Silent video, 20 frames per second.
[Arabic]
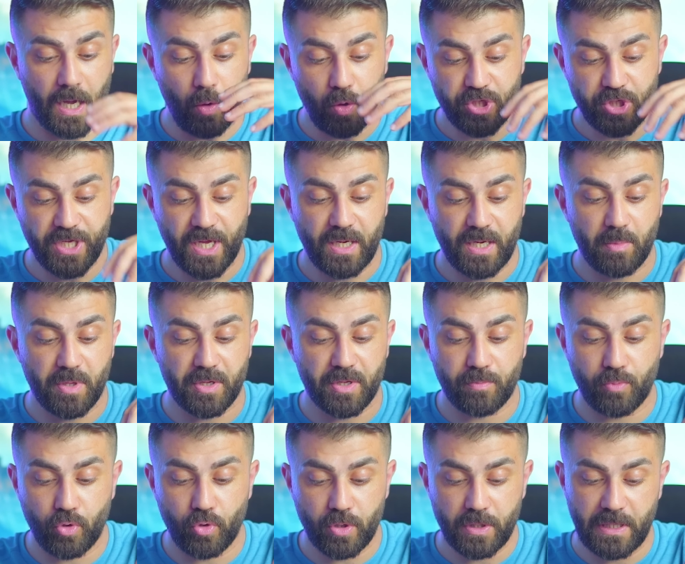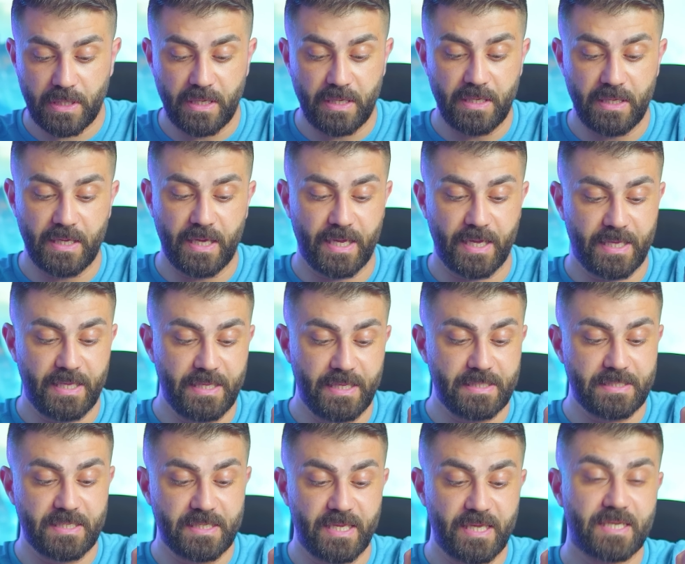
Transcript: اول شيء عن المذر بورد اللي هي اكيد